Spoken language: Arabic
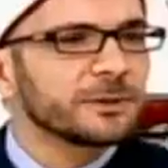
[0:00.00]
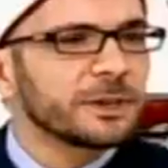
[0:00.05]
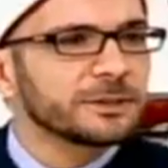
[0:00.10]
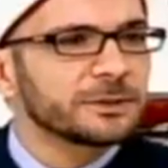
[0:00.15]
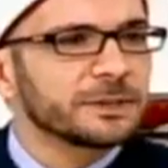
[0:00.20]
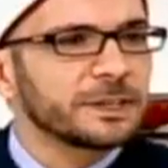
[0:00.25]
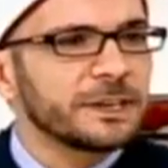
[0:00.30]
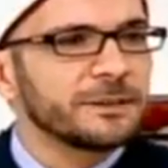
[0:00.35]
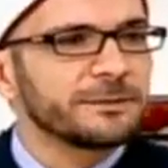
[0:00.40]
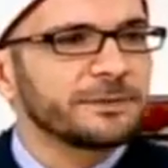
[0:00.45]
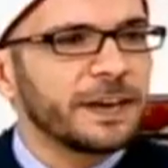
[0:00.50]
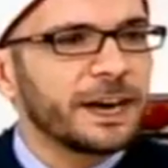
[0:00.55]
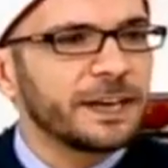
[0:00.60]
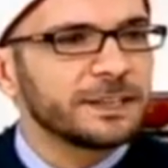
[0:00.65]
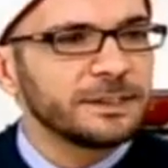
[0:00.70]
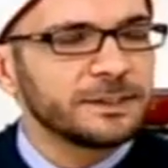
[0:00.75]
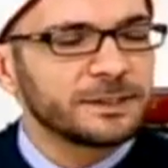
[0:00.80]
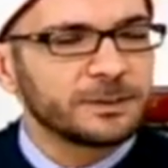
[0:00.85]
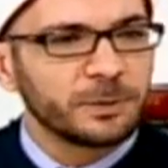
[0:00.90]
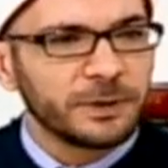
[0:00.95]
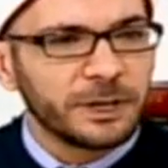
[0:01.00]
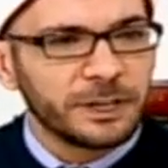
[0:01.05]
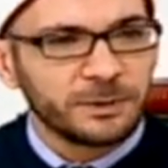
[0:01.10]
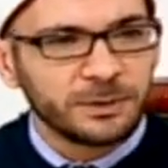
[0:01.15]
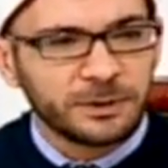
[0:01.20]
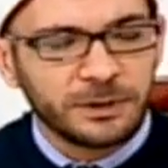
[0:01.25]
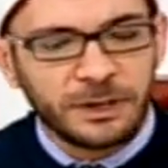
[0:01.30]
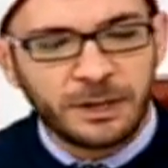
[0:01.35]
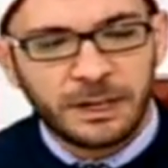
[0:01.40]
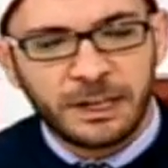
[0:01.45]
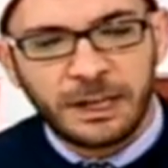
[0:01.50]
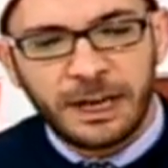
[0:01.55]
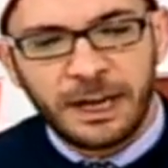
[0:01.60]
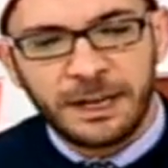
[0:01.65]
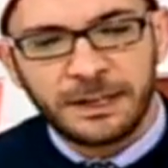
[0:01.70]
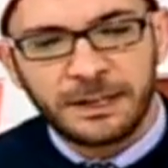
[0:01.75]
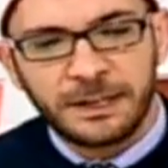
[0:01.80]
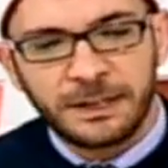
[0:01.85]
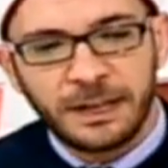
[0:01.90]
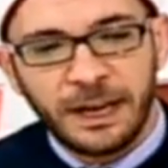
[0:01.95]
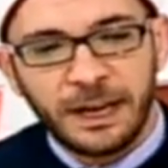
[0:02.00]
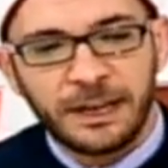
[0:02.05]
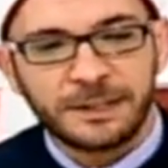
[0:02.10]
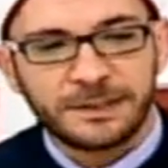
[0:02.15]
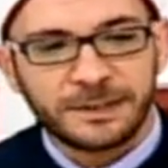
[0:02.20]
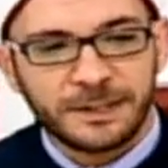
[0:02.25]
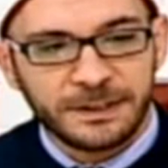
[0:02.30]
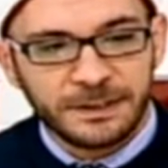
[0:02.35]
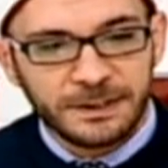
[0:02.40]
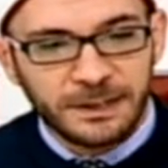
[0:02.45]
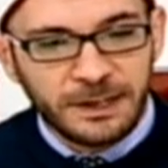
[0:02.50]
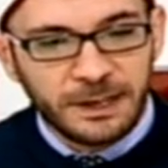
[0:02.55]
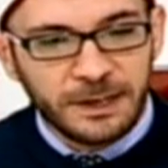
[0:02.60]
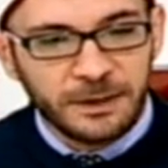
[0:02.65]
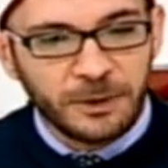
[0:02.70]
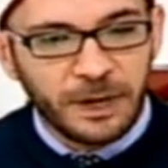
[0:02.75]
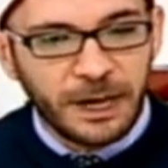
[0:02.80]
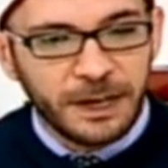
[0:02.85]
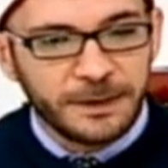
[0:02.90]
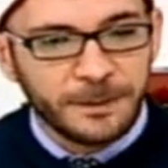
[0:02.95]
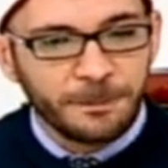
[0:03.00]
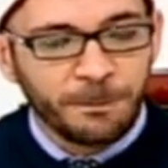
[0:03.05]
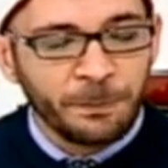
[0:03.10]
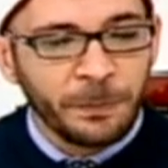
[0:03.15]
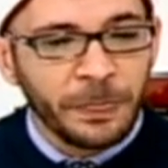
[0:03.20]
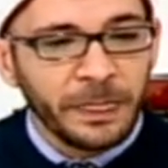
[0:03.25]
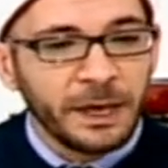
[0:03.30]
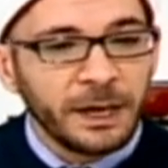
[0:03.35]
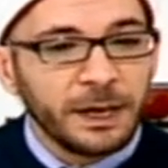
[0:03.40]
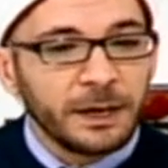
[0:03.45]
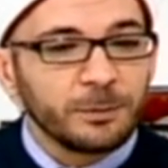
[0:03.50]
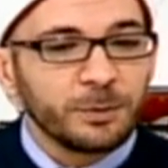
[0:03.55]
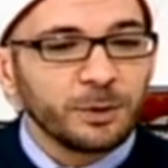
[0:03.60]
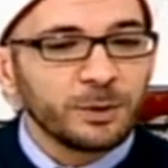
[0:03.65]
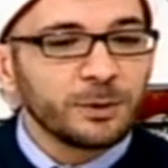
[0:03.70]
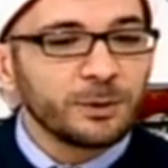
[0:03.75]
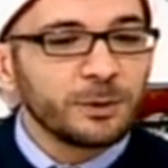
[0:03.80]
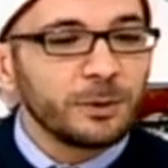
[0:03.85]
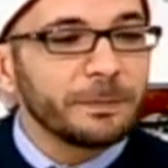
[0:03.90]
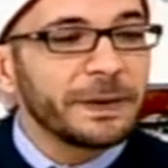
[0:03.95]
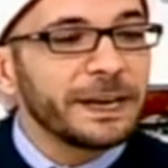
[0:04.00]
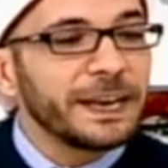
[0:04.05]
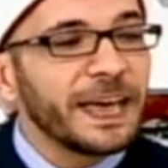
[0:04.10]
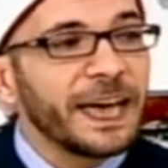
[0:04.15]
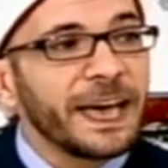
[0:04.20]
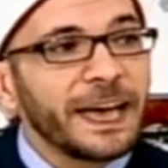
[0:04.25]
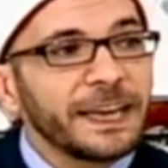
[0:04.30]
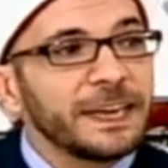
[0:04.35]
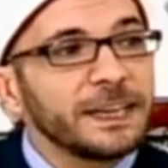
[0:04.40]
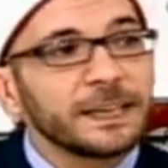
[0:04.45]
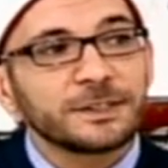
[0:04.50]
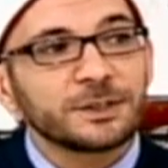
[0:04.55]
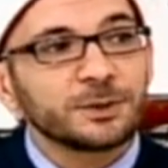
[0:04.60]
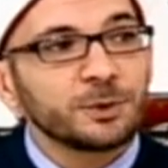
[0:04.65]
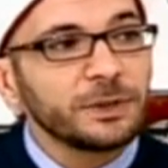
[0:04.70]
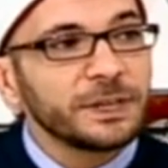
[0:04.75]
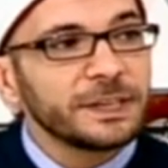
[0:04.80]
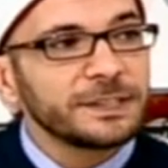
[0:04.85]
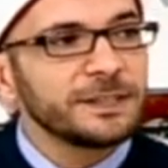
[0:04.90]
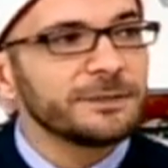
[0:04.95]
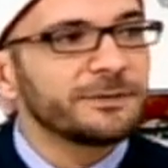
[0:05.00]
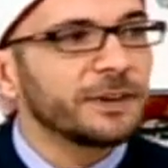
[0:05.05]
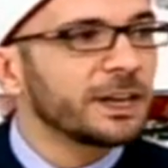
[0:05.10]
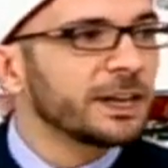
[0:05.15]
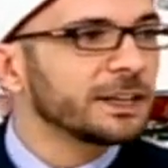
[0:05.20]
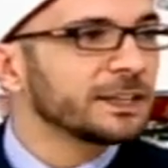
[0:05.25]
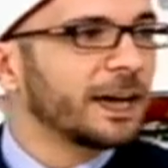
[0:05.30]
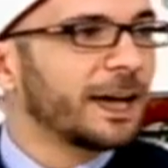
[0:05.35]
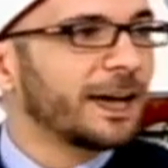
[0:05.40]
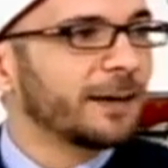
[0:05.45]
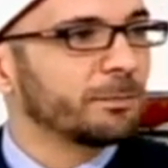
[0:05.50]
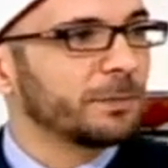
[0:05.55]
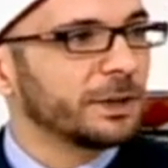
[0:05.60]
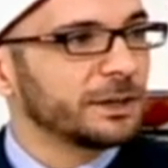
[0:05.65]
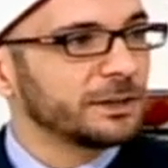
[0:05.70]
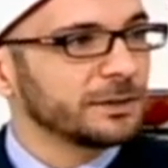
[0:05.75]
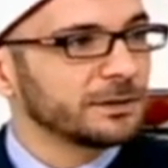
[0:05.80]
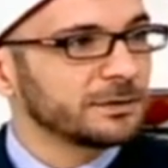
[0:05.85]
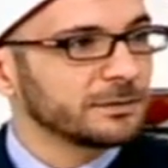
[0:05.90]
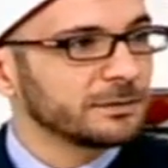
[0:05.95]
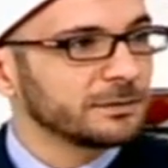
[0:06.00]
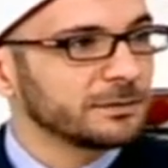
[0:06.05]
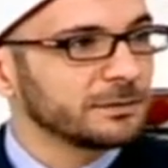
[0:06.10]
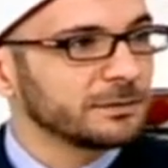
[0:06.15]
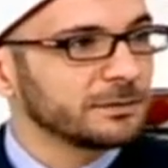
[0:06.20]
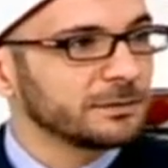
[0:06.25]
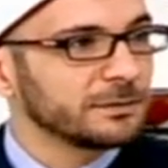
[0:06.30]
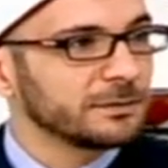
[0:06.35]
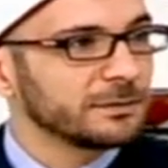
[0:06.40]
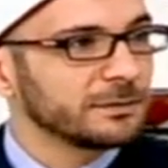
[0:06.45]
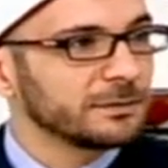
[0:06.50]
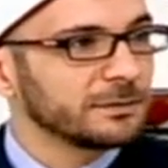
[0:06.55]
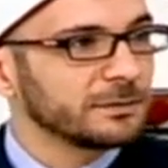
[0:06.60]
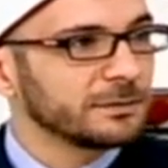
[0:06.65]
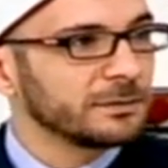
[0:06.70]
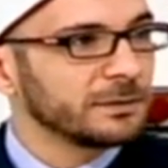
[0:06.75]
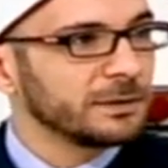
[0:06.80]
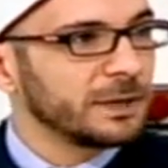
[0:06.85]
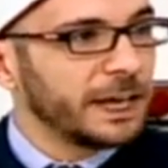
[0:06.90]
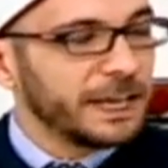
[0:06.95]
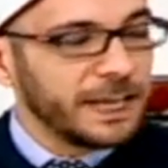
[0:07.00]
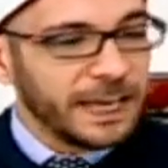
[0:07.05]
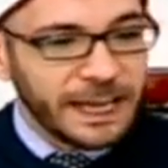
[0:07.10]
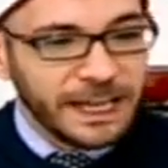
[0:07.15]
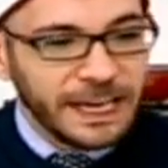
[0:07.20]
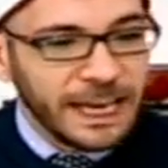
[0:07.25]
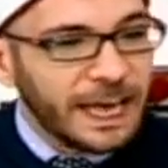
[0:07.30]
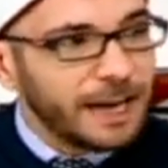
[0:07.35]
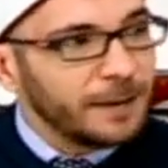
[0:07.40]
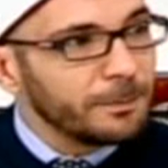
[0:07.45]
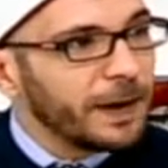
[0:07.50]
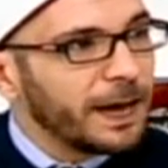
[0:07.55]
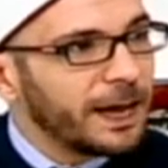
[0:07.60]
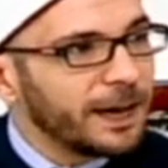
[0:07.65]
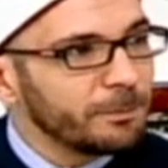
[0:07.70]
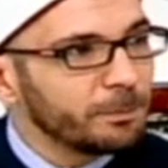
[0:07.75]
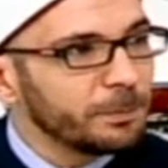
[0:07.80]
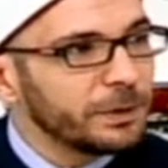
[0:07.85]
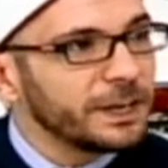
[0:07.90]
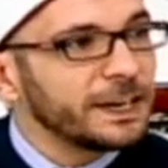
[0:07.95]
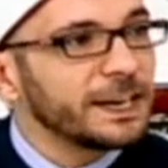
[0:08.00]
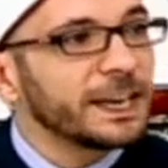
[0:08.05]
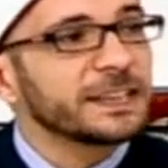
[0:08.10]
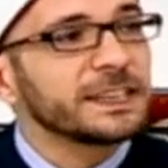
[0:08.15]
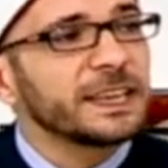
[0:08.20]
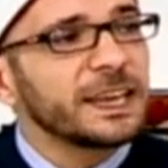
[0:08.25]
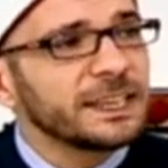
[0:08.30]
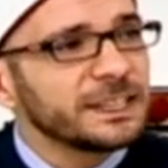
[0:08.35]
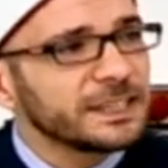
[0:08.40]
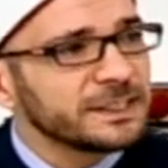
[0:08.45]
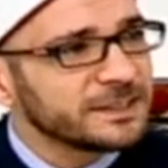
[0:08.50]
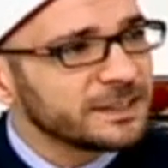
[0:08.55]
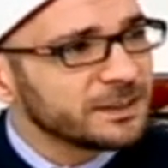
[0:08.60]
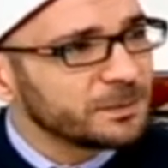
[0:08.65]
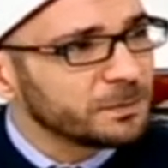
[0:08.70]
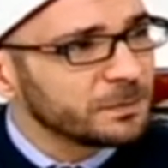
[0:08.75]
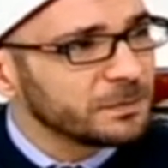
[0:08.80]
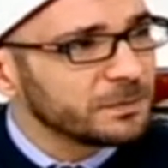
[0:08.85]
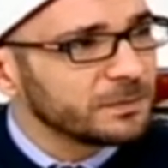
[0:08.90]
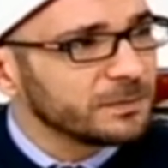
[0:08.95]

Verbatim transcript: عليه الصلاه والسلام في حديث ورد آه، عن انس رضي الله عنه بيقول من احيا سنتي فقد احبني يعني المحبه انك تلتزم